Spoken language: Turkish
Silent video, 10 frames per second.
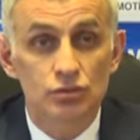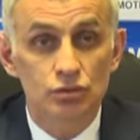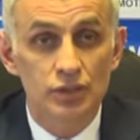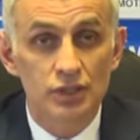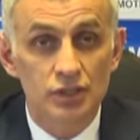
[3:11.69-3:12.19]

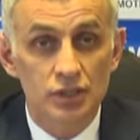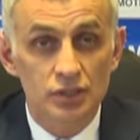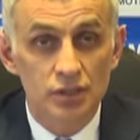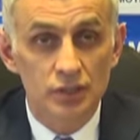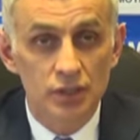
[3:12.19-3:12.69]
süre
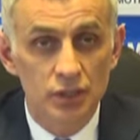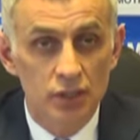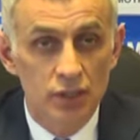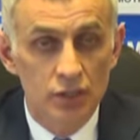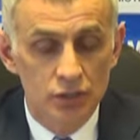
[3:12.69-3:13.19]
içerisinde
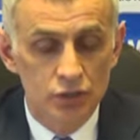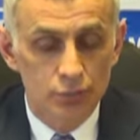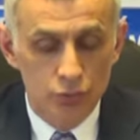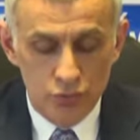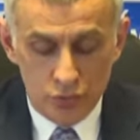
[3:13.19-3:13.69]

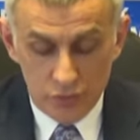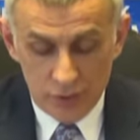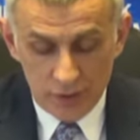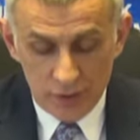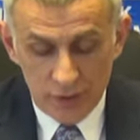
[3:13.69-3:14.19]

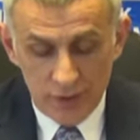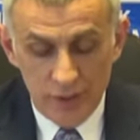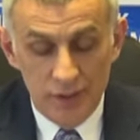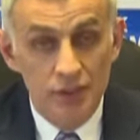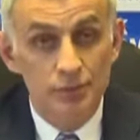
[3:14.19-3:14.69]
sponsorluklardan elde